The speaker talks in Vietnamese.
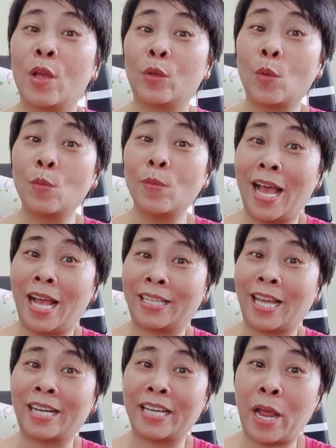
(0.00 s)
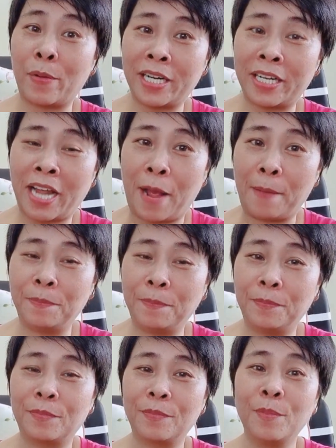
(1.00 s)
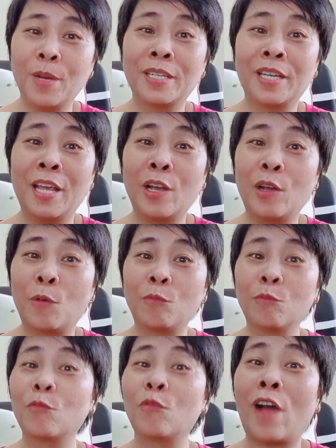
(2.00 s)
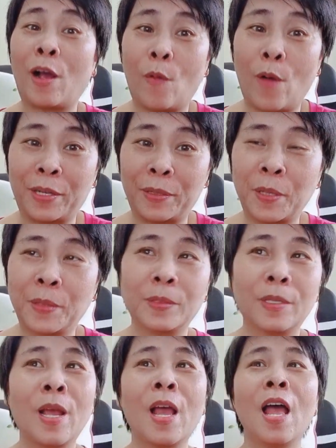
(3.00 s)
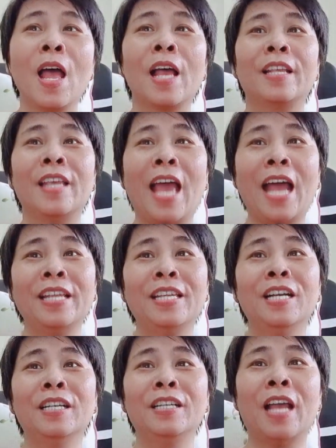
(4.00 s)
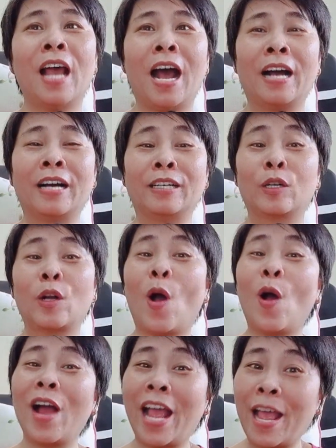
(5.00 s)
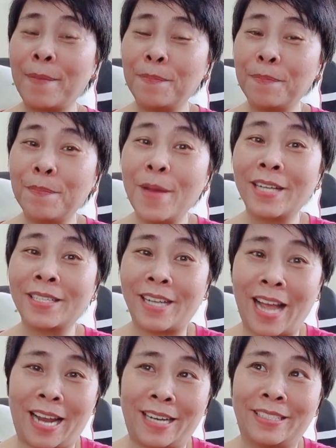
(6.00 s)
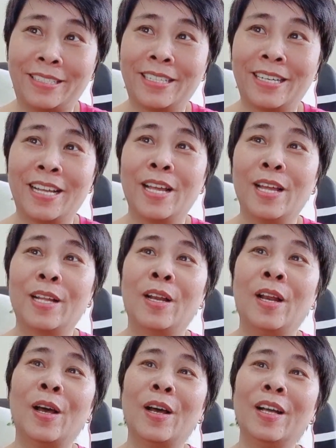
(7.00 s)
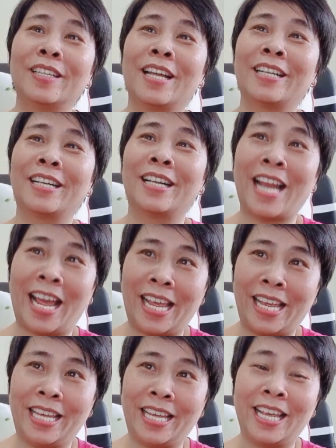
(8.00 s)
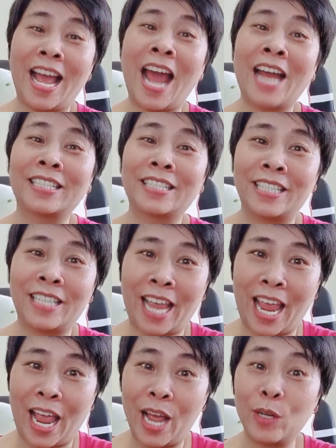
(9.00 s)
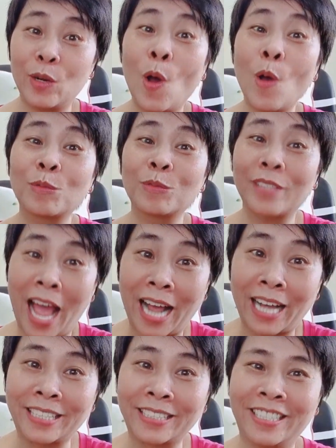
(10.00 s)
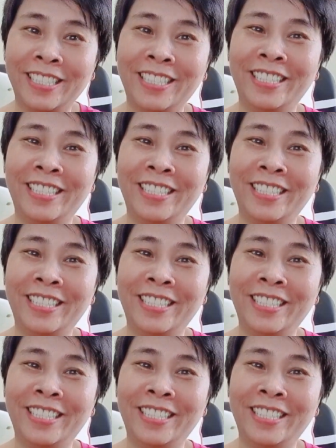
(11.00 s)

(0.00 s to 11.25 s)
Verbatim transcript: đúng là thần giao cách cảm bên kia cũng phân hoàng tinh giá như giờ có em bên cạnh lửa tình này anh sẽ đốt tan